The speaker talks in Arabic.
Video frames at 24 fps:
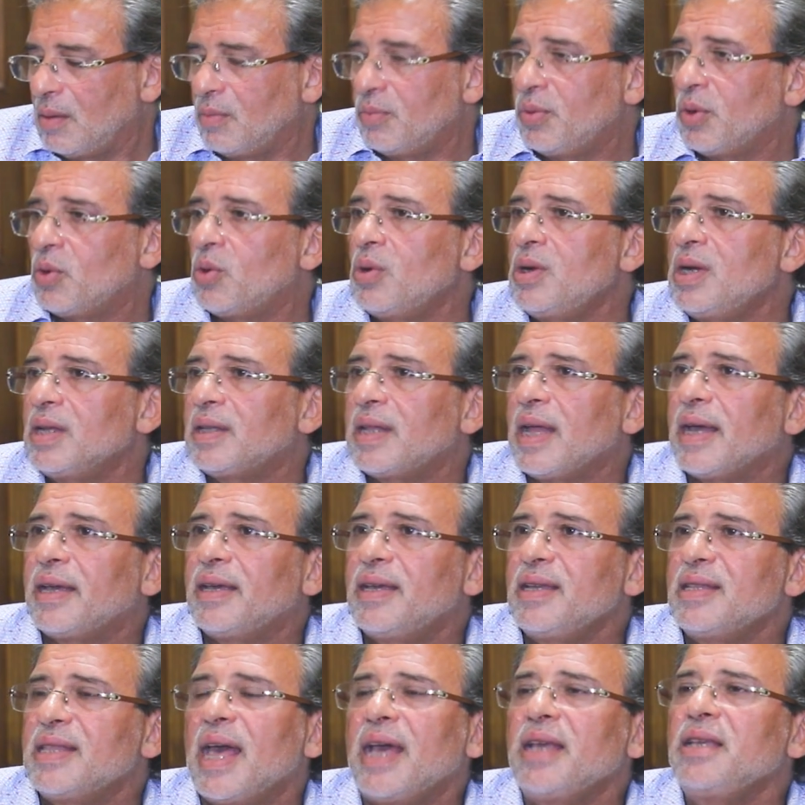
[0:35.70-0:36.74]
بكل
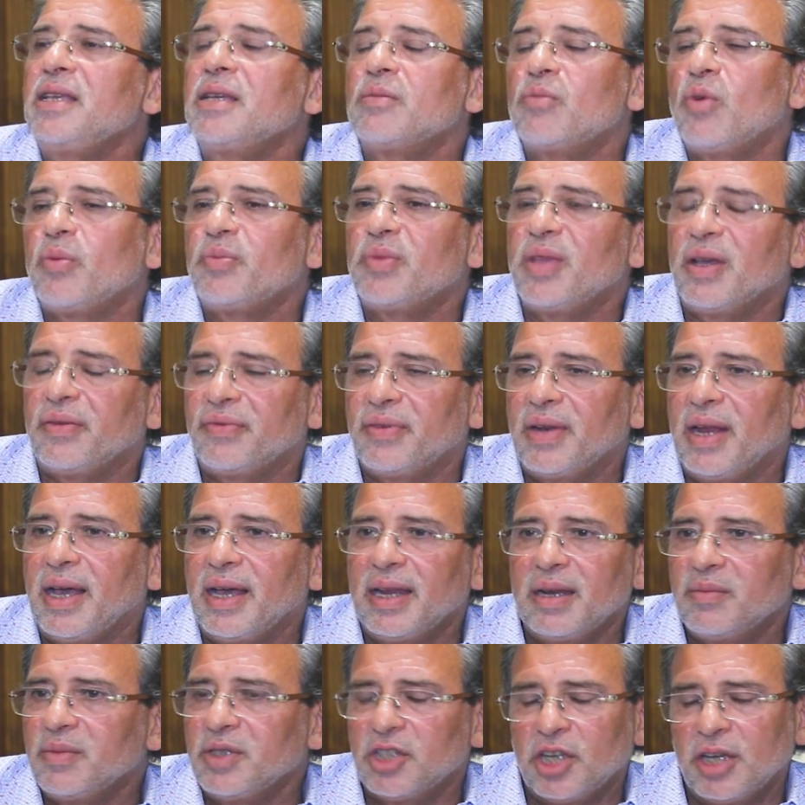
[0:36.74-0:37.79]
تاكيد اي مبدع في
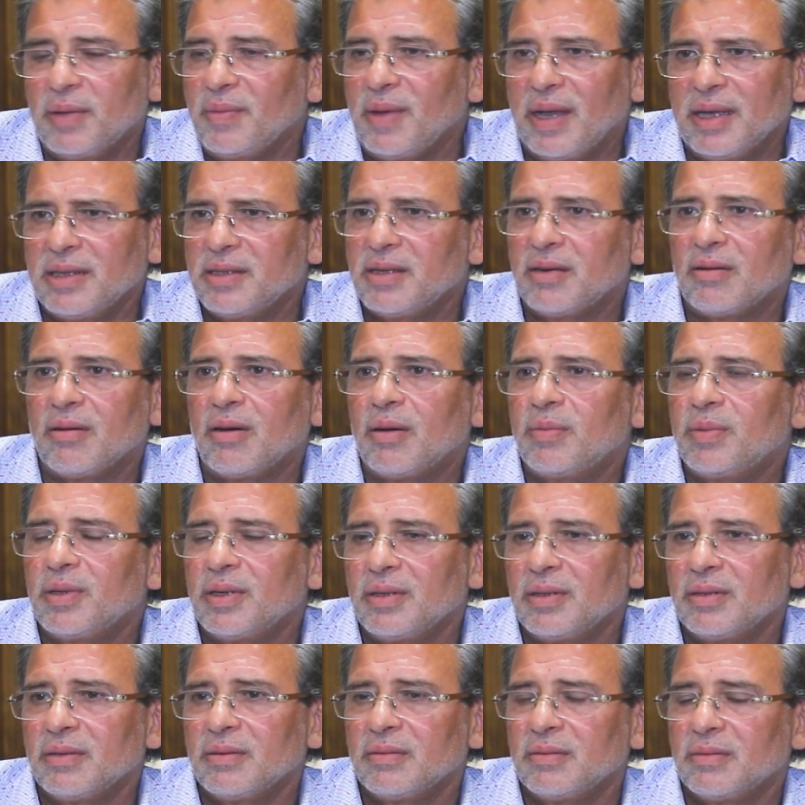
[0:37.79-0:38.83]
العالم مش هيبقى عايز رقابه
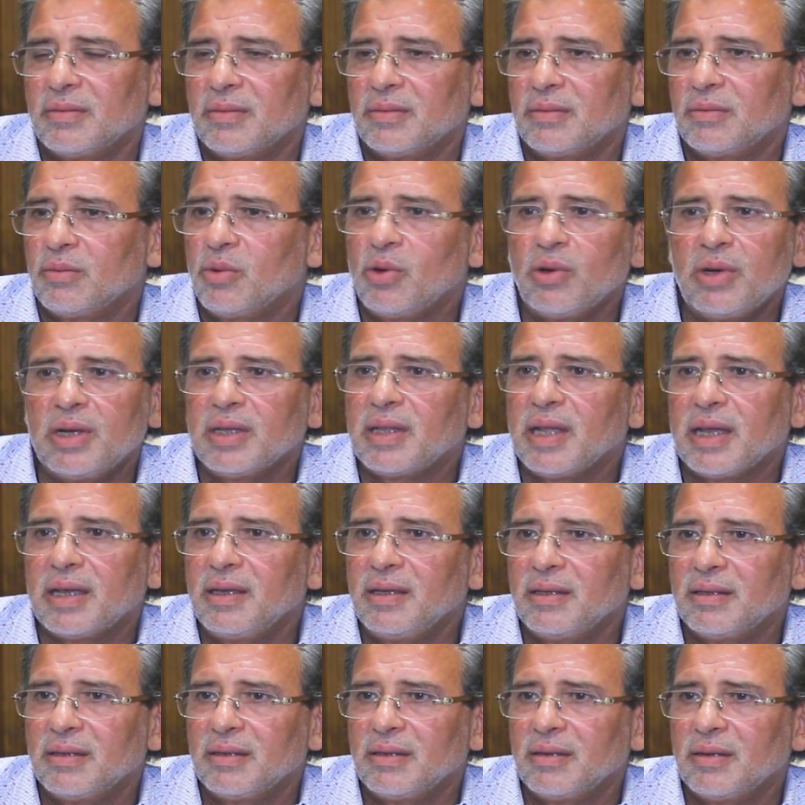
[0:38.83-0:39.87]
بكل
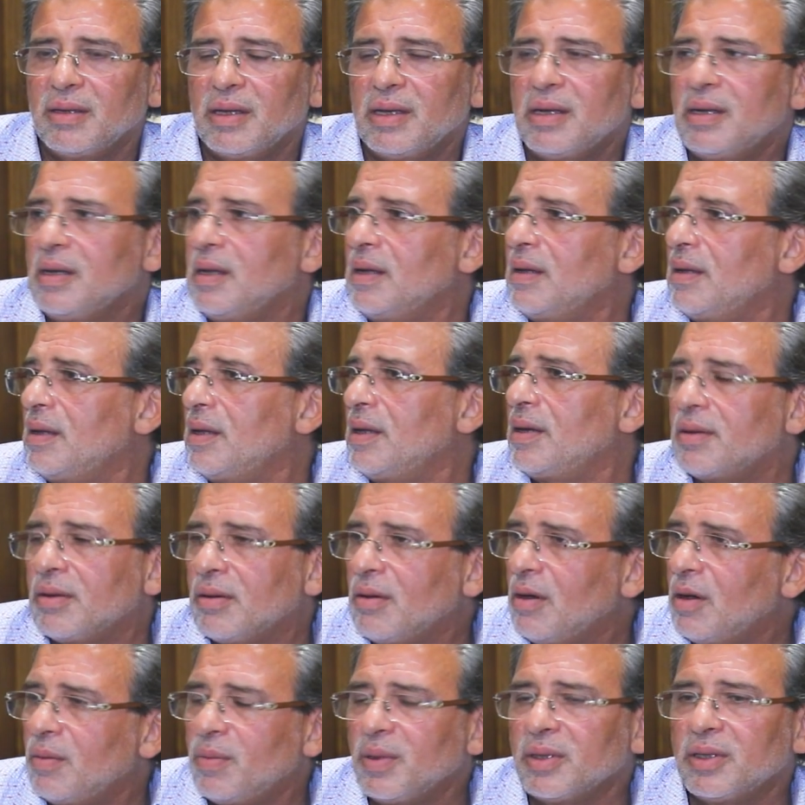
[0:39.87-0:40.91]
تاكيد
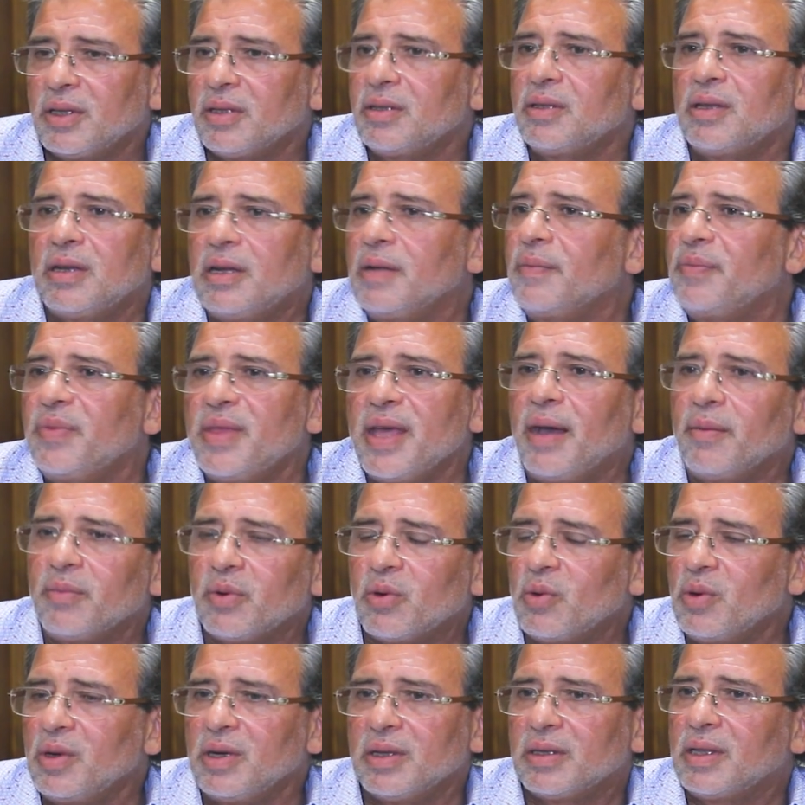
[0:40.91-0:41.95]
الرقابه ضد الابداع
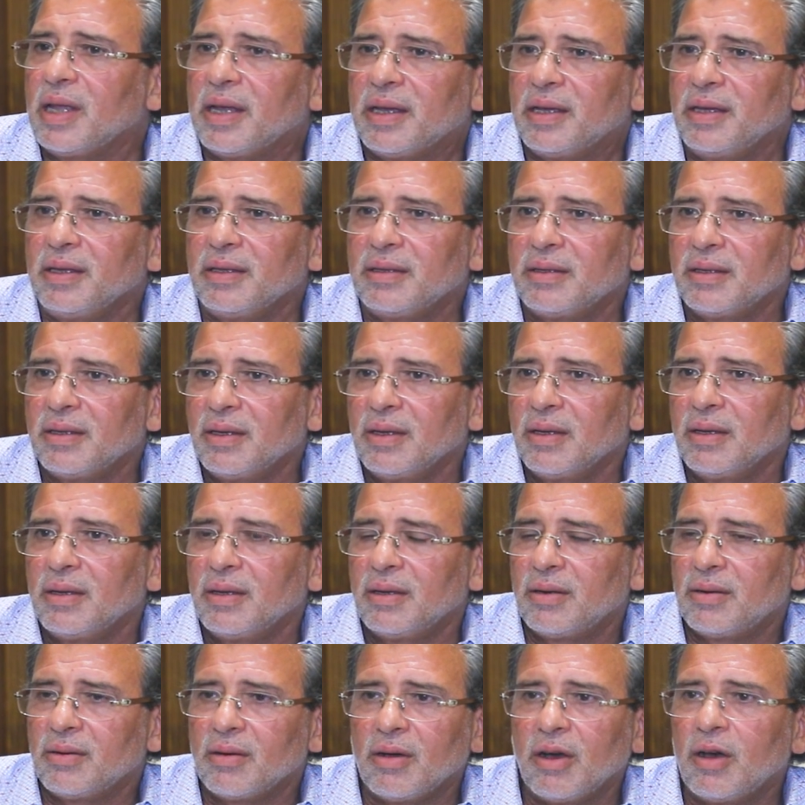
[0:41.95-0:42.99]
بكل تاكيد
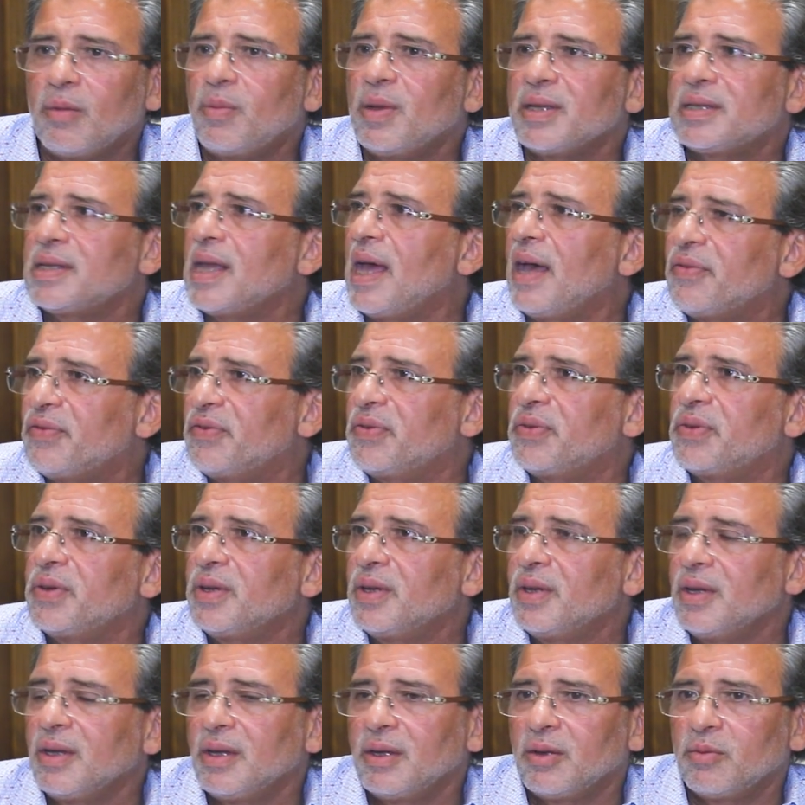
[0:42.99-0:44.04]
الرقابه سقف
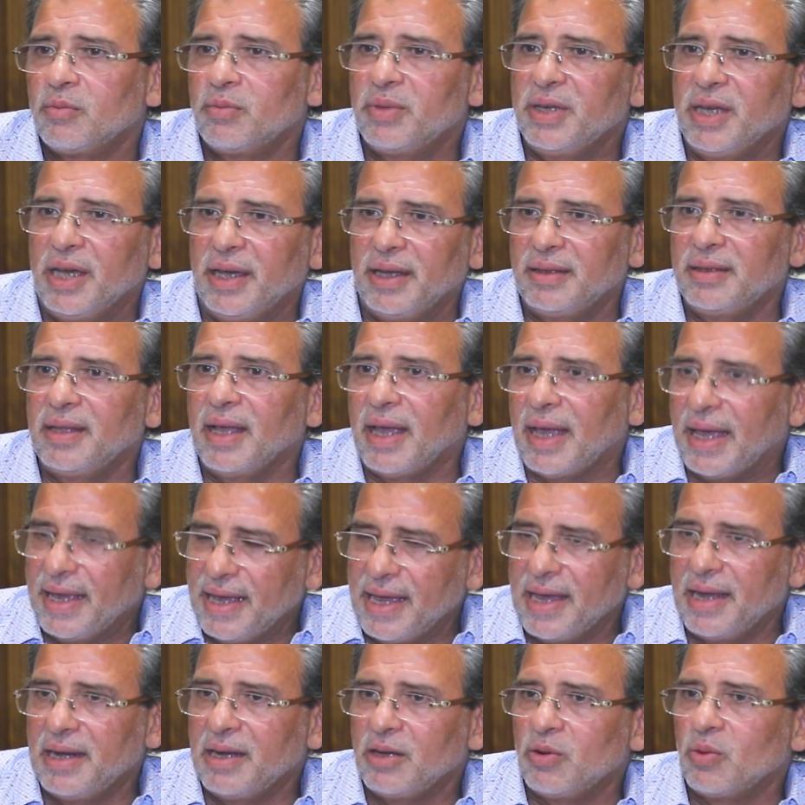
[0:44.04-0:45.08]
بيحد
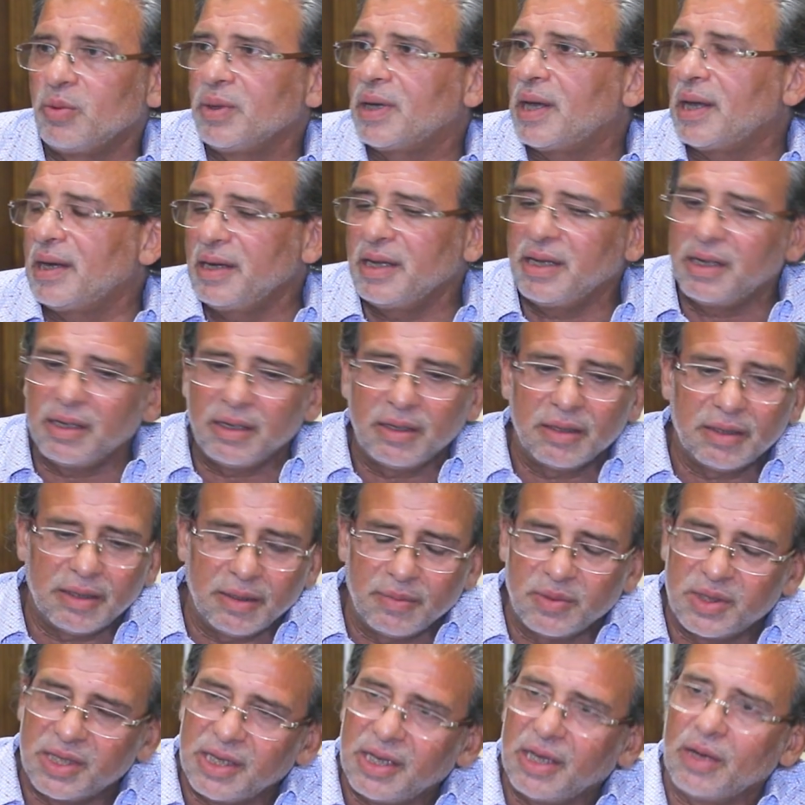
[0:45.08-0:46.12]
خيالك وبيخليكي
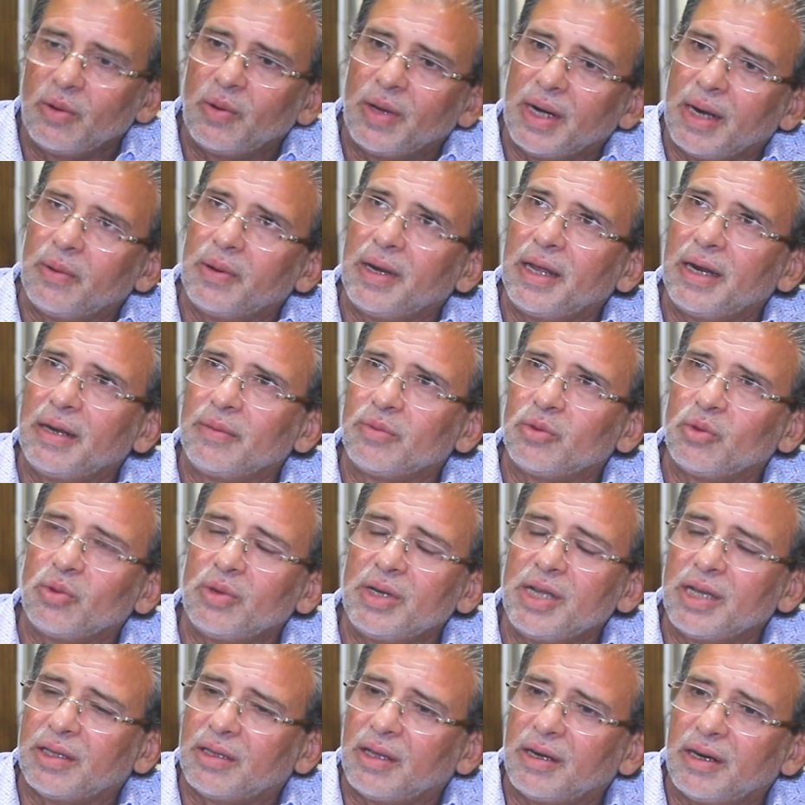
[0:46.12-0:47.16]
تمسكي الورقه والقلم
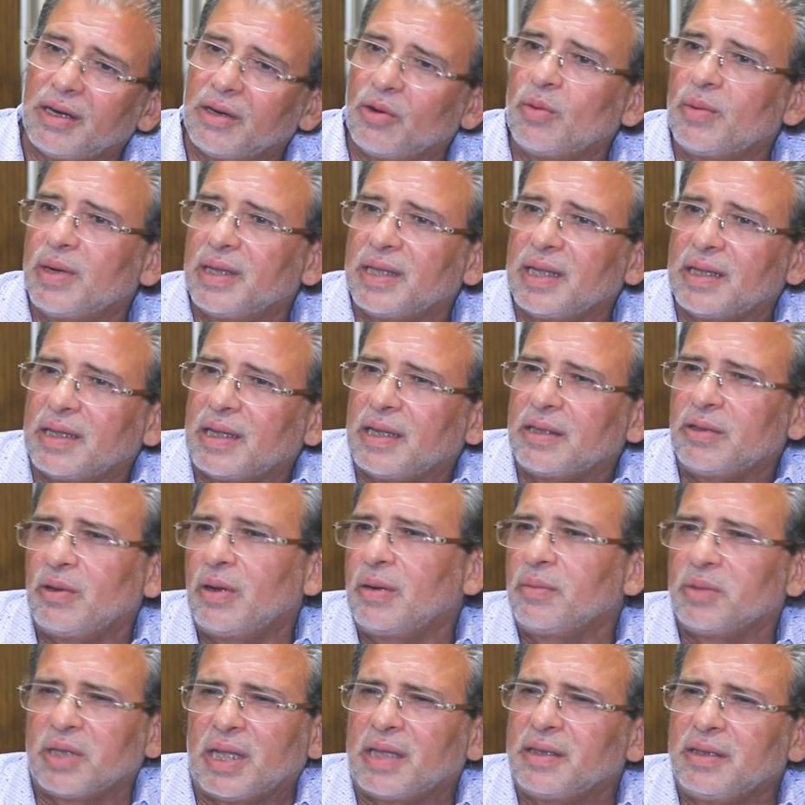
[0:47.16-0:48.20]
تقولي يا ترى الجمله دي هتعدي
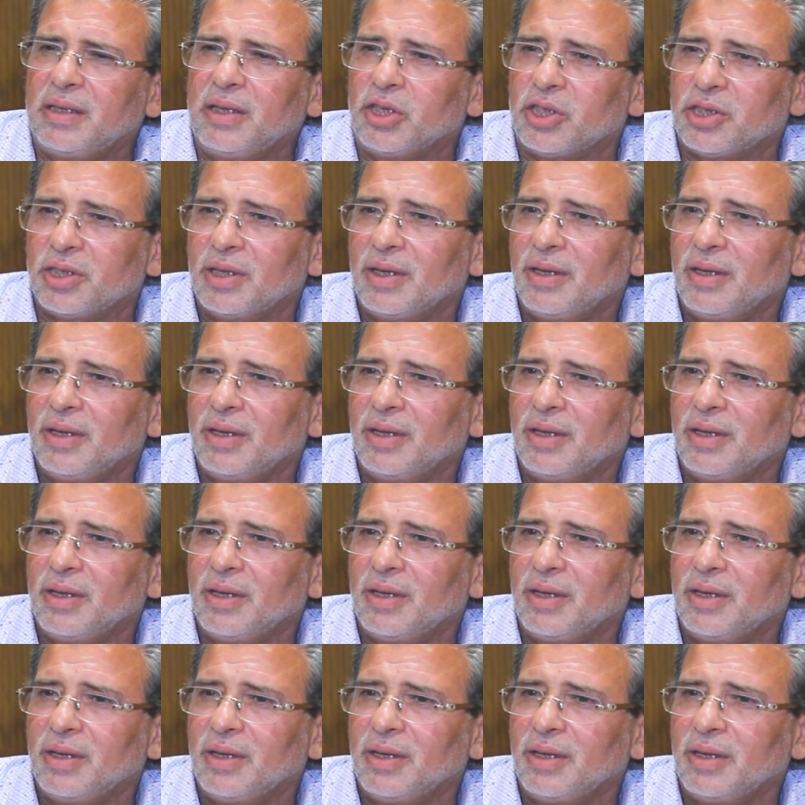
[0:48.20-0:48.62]
ولا ما تعديش